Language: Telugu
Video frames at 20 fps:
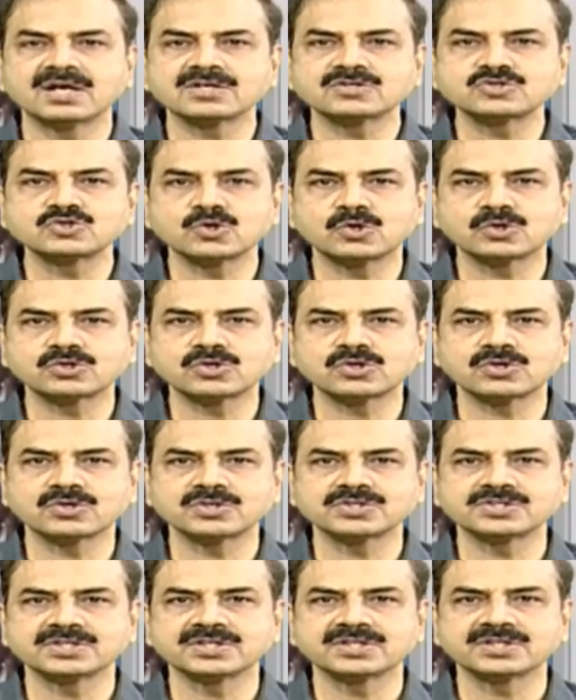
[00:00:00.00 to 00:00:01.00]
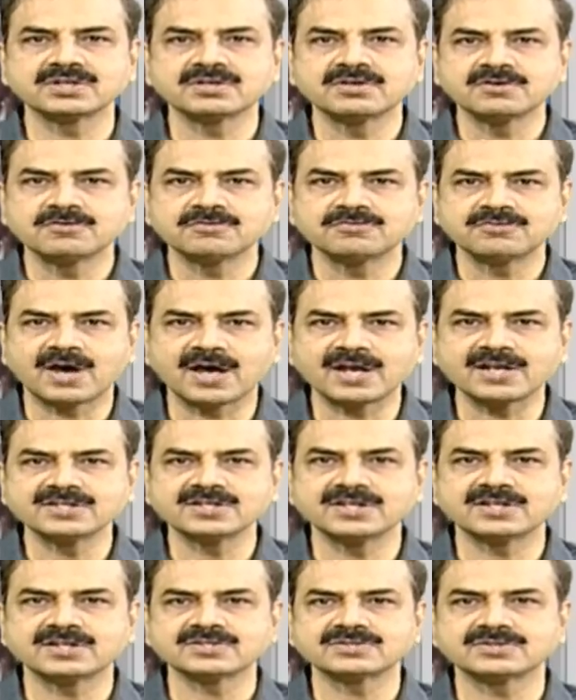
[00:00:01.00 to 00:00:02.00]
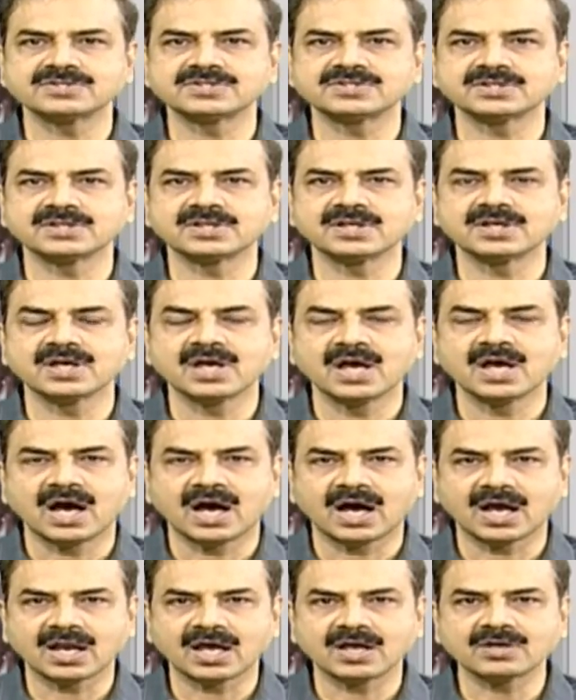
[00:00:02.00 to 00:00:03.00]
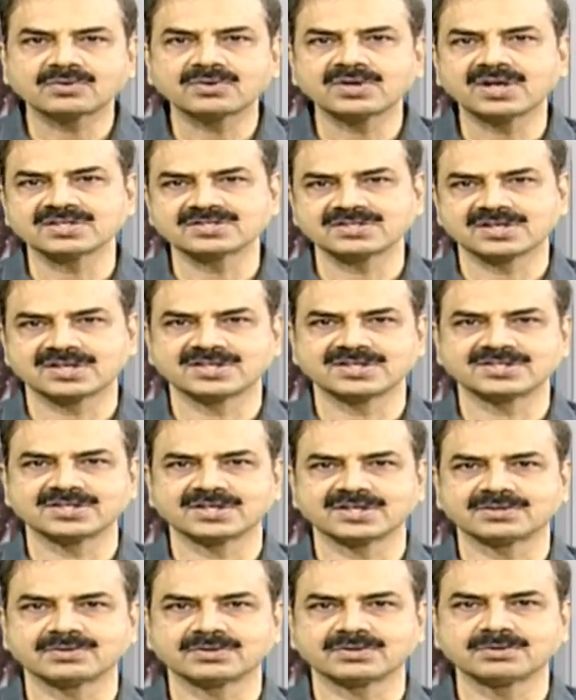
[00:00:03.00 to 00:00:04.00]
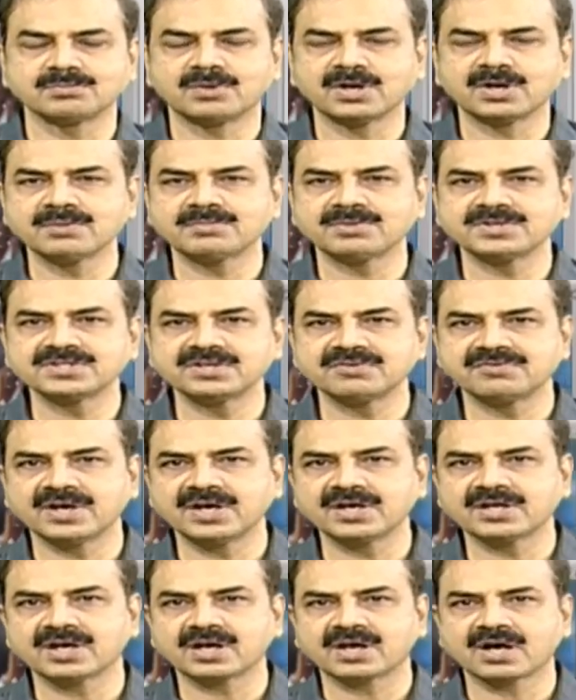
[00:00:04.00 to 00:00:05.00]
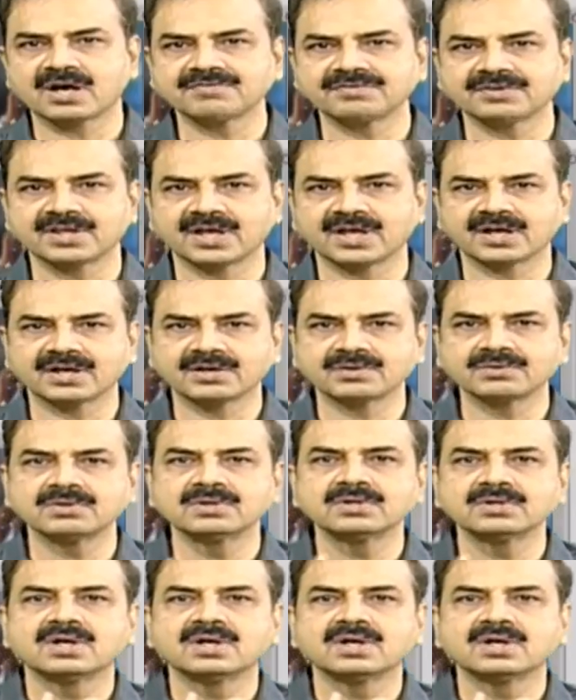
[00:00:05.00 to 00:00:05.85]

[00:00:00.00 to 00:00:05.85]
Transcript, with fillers: నాకు సోర్ త్రోట్ వచ్చింది ఫ్యారింజైటిస్ వచ్చింది అలా అనుకుని అశ్రద్ధ చేయకూడదు మొన్న ఈ మధ్య వేడిగా కాఫీ తాగాను